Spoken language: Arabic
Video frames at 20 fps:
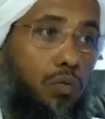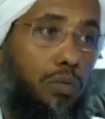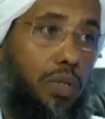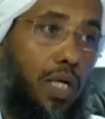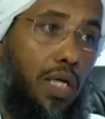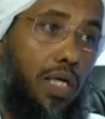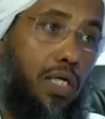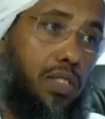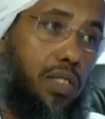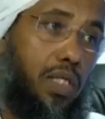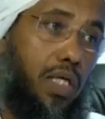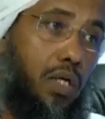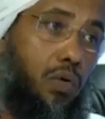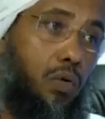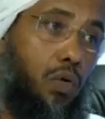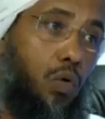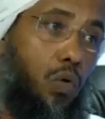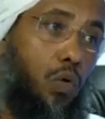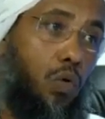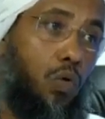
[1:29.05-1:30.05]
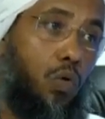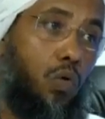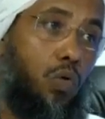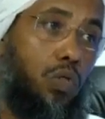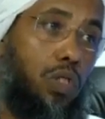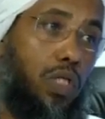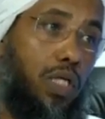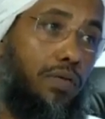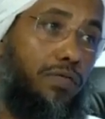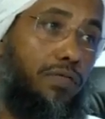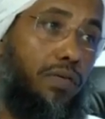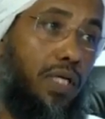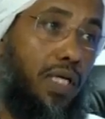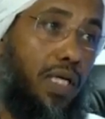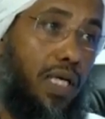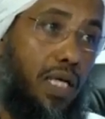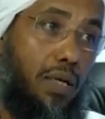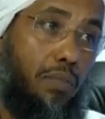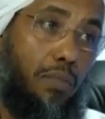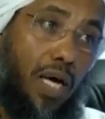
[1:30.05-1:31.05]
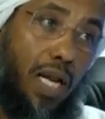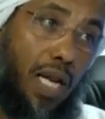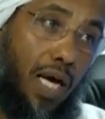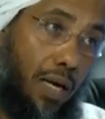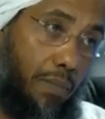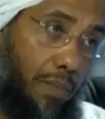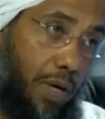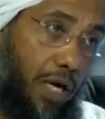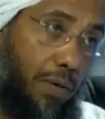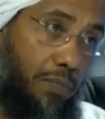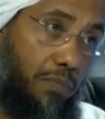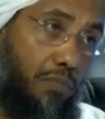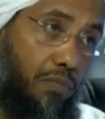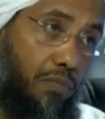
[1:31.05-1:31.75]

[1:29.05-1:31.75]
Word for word: بالعصا والحر تكفيه الملامة